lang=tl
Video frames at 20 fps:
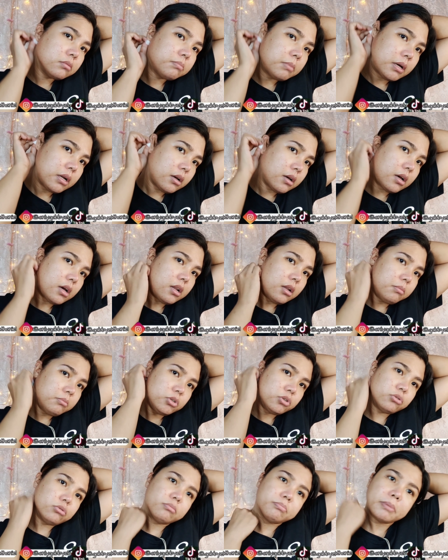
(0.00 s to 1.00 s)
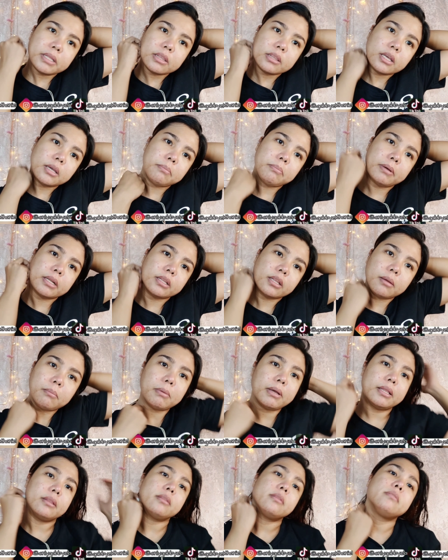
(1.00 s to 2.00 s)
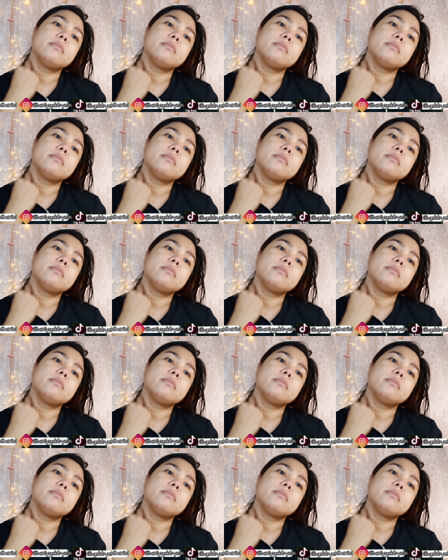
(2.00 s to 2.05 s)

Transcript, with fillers: Para alam niyo yun, pantay pa rin naman.